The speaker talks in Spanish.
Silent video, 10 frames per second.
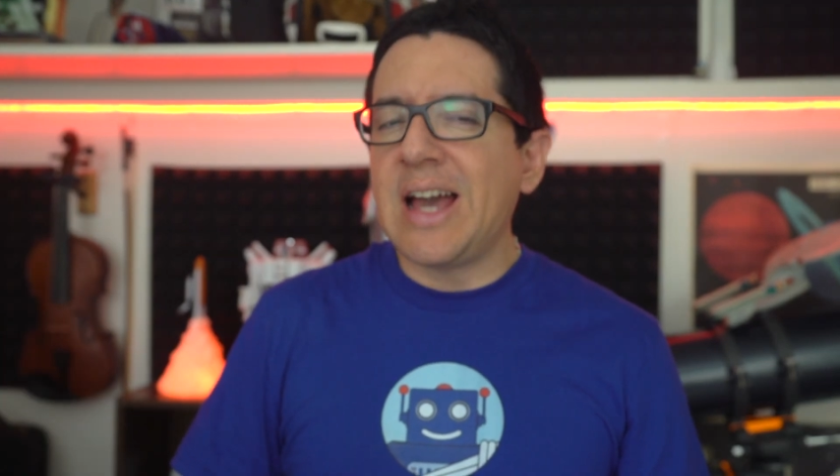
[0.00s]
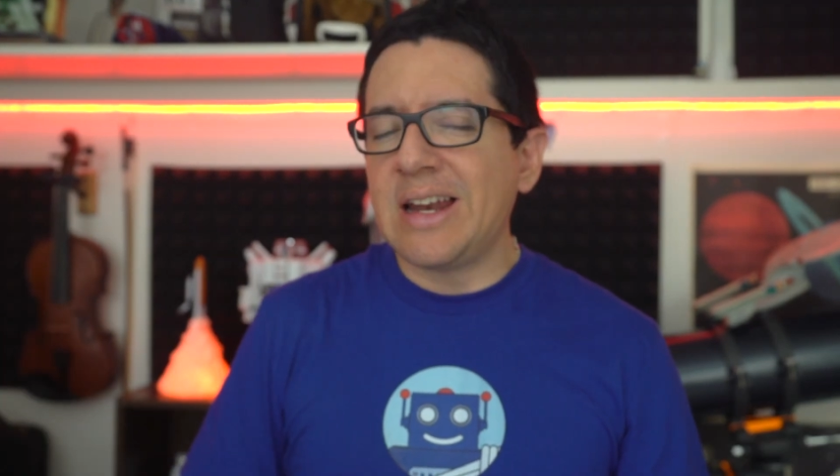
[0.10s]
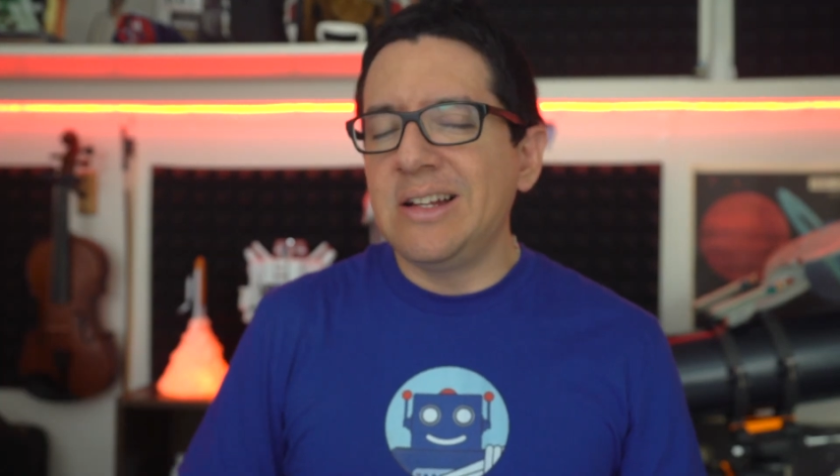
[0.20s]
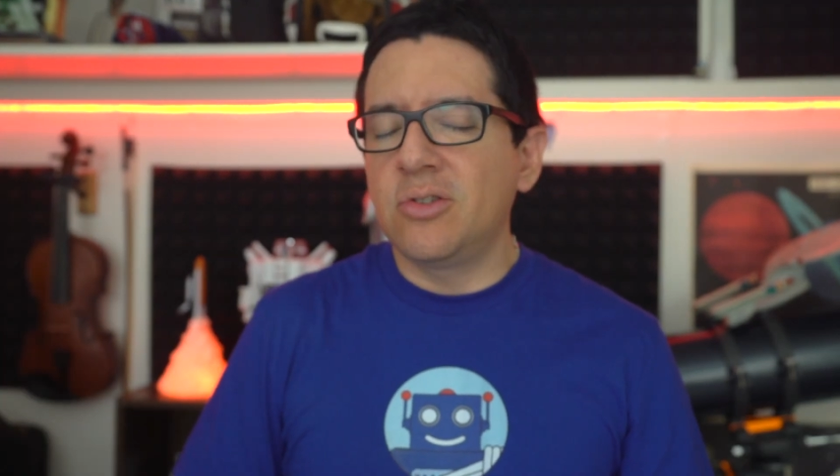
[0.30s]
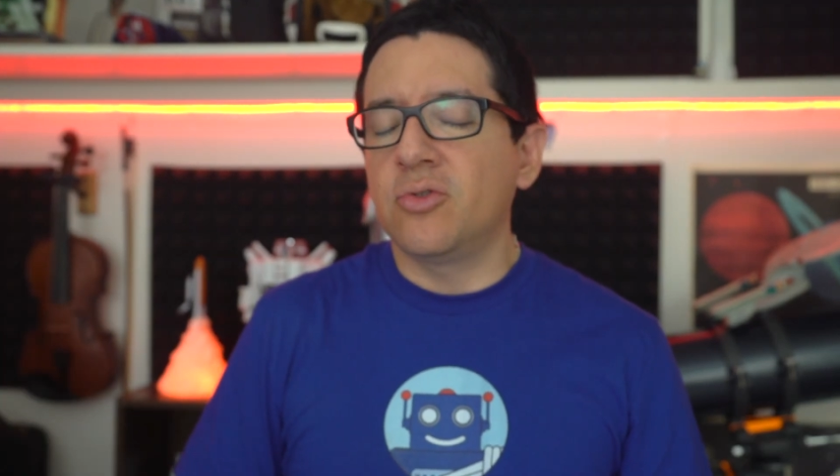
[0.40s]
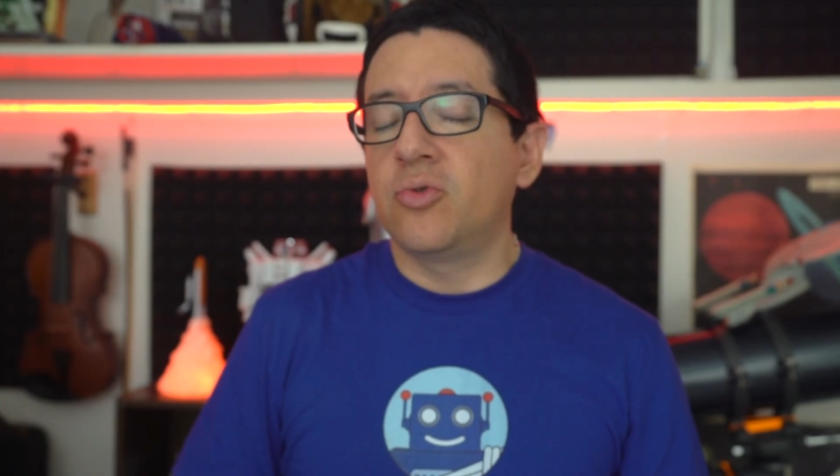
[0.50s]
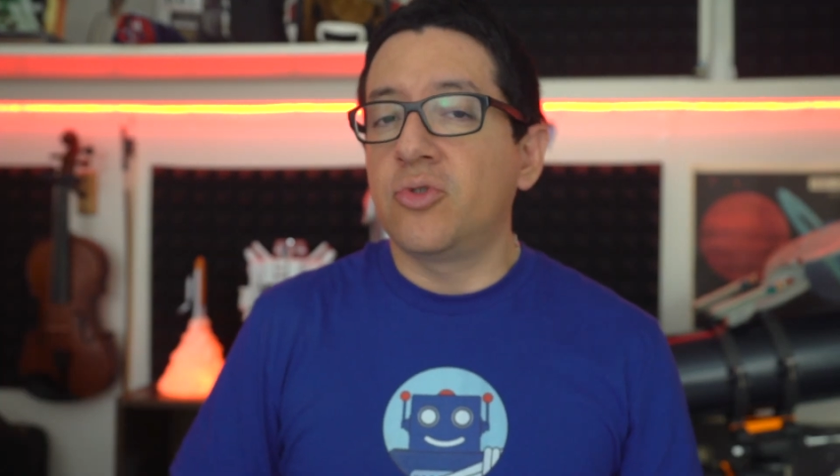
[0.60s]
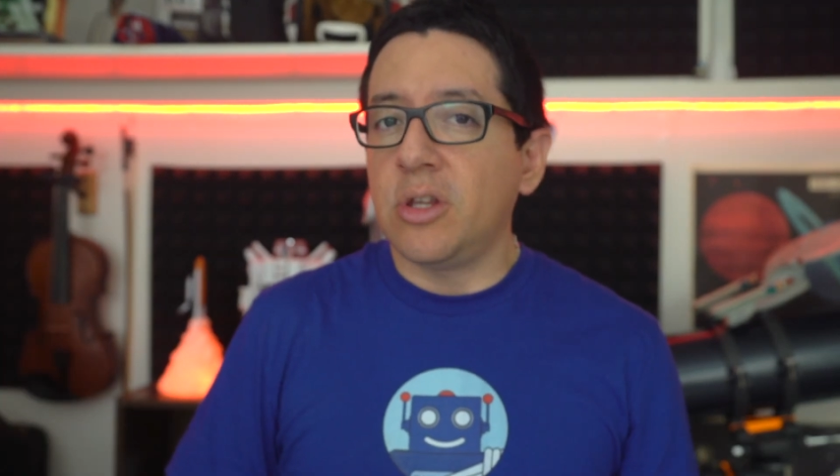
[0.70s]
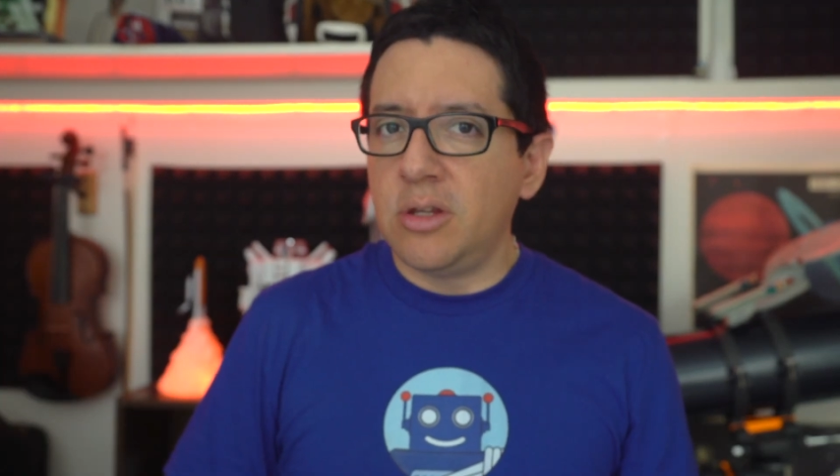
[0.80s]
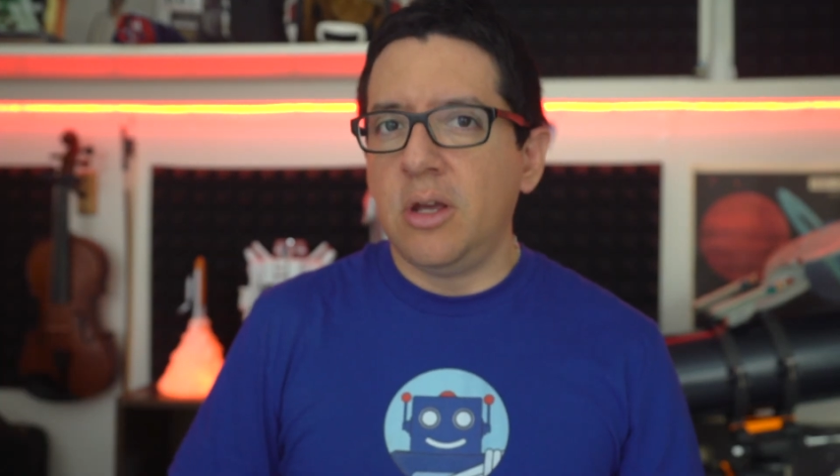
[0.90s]
Carrington
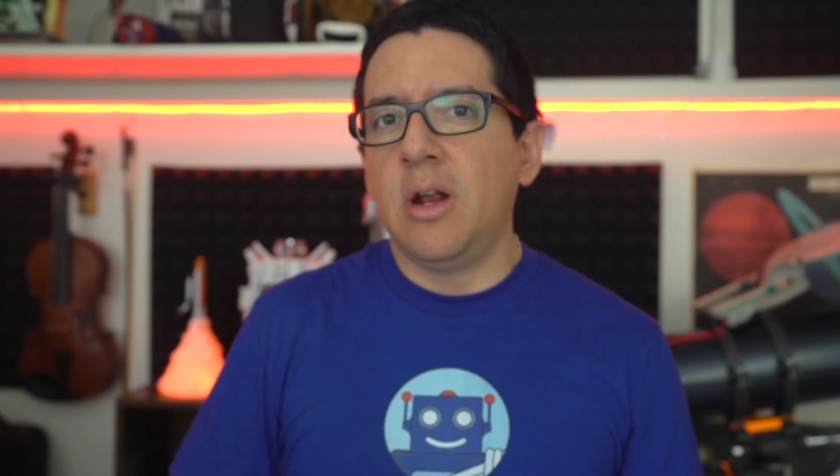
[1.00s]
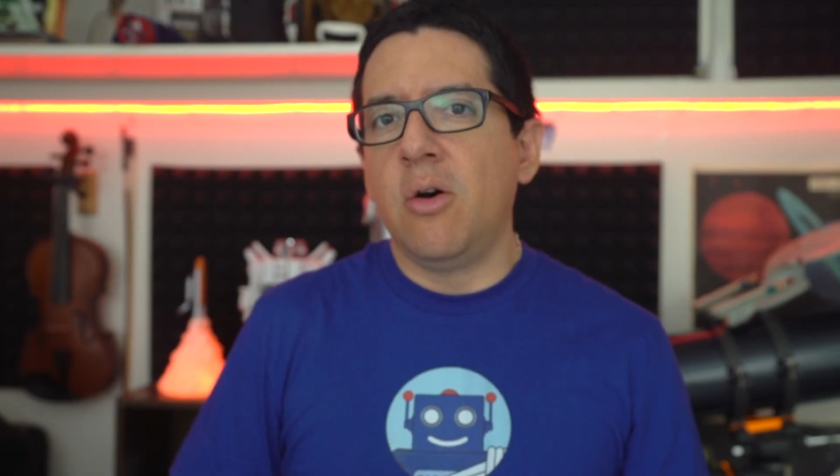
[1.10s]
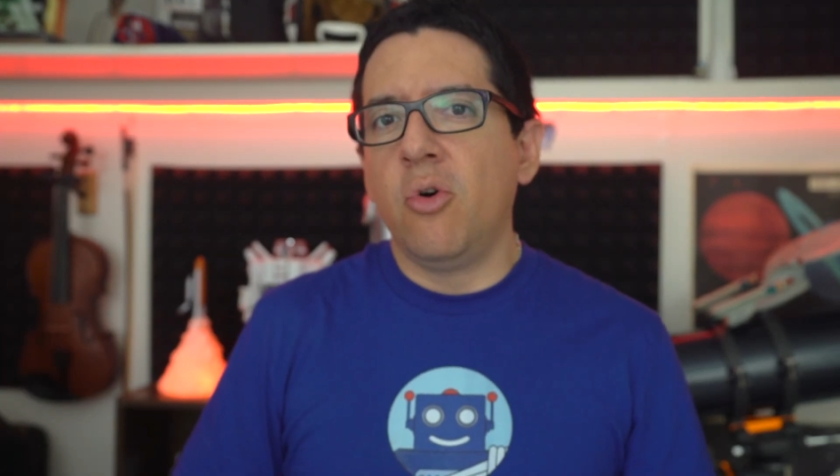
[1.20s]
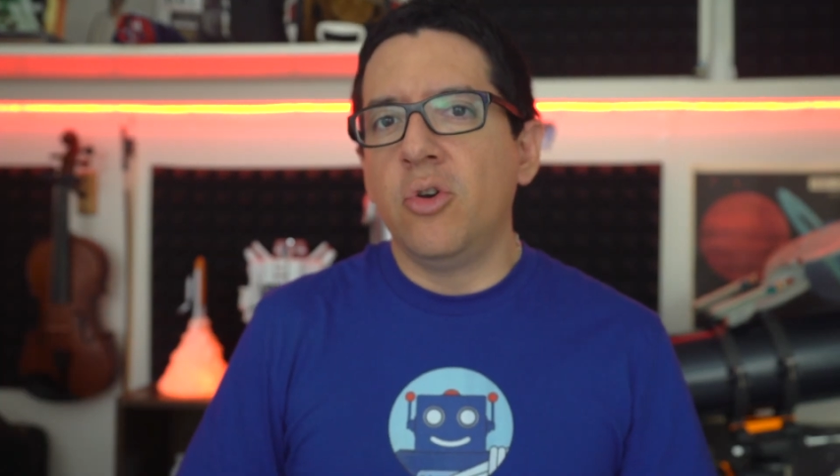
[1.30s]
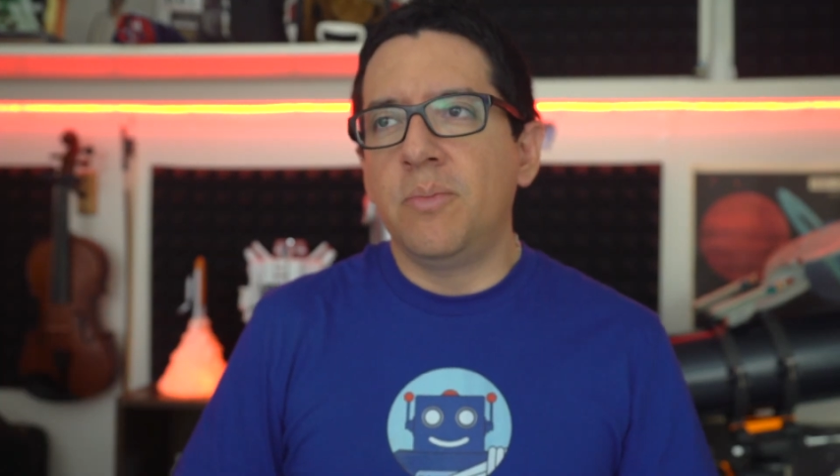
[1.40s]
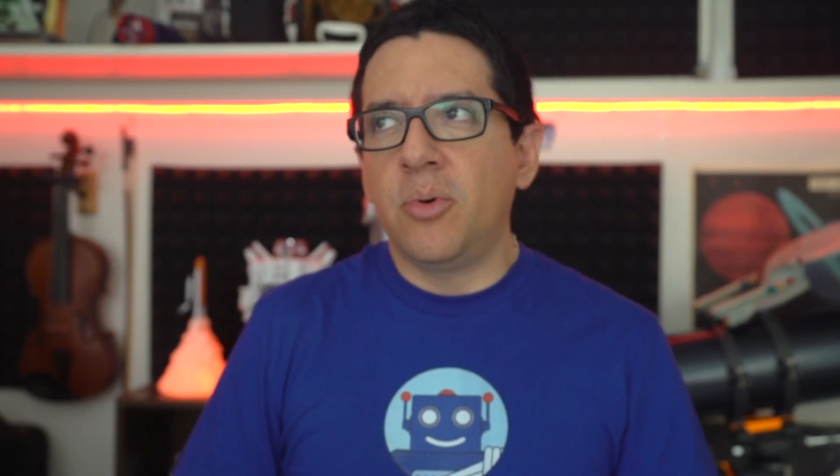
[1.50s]
sucediera hoy,